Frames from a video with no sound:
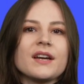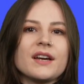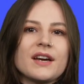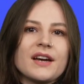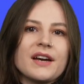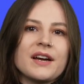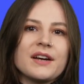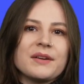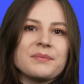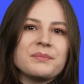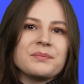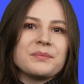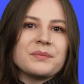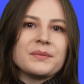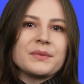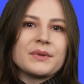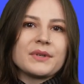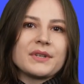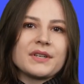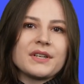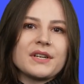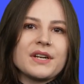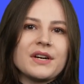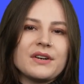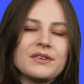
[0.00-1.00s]
Ähm,
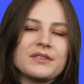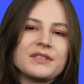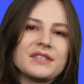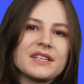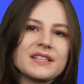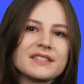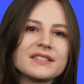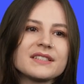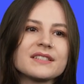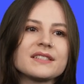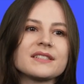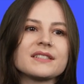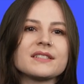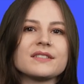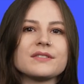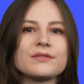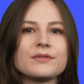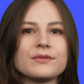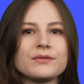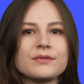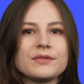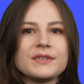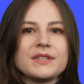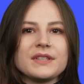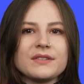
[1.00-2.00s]
genau, und das ist
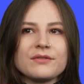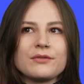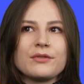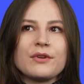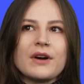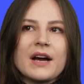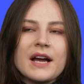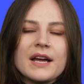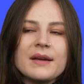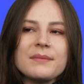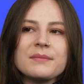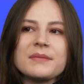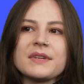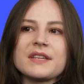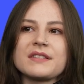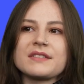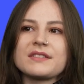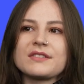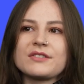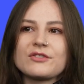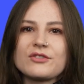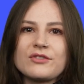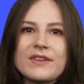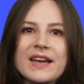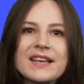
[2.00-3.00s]
vor allem
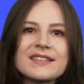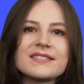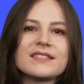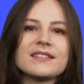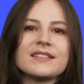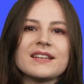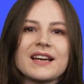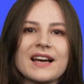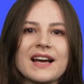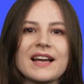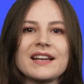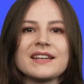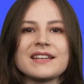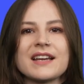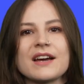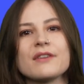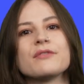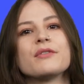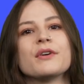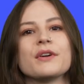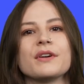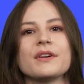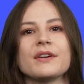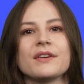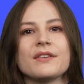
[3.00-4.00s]
das Schwerste daran,
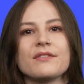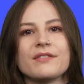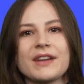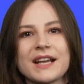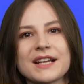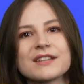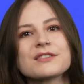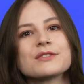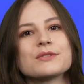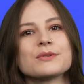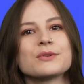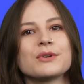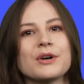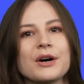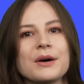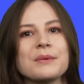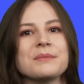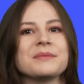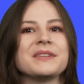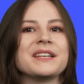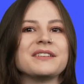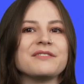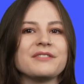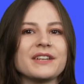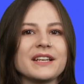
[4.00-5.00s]
davon
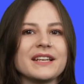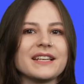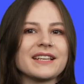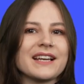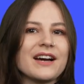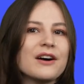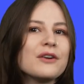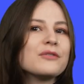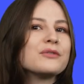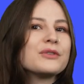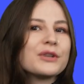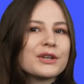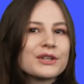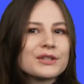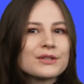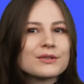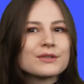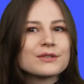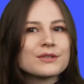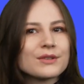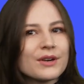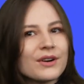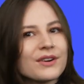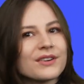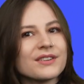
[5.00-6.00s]
wegzukommen. Denn wenn ich aufhöre zu
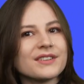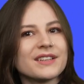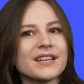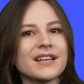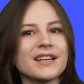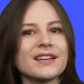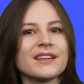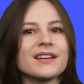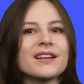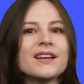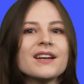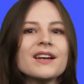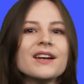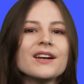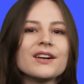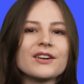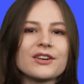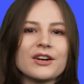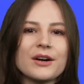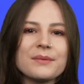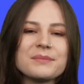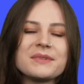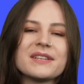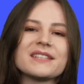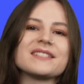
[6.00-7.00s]
zocken, dann
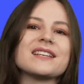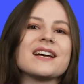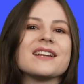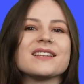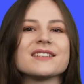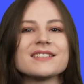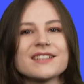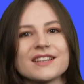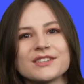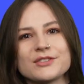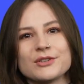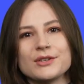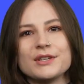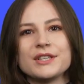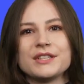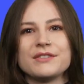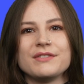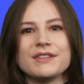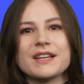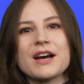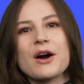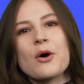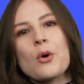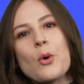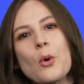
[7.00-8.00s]
kommt das alles natürlich
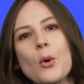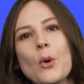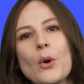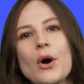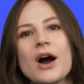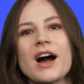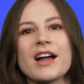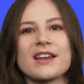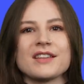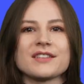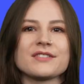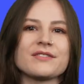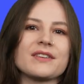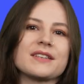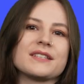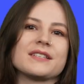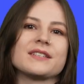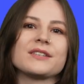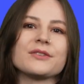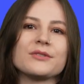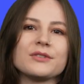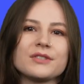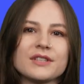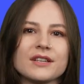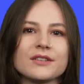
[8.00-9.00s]
wieder hoch, alles, was
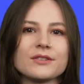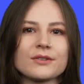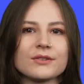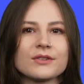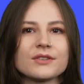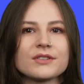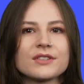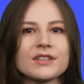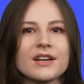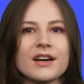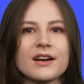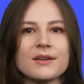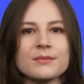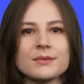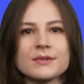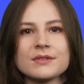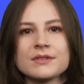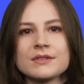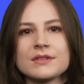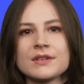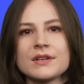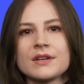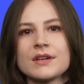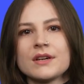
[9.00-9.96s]
ich unterdrückt habe.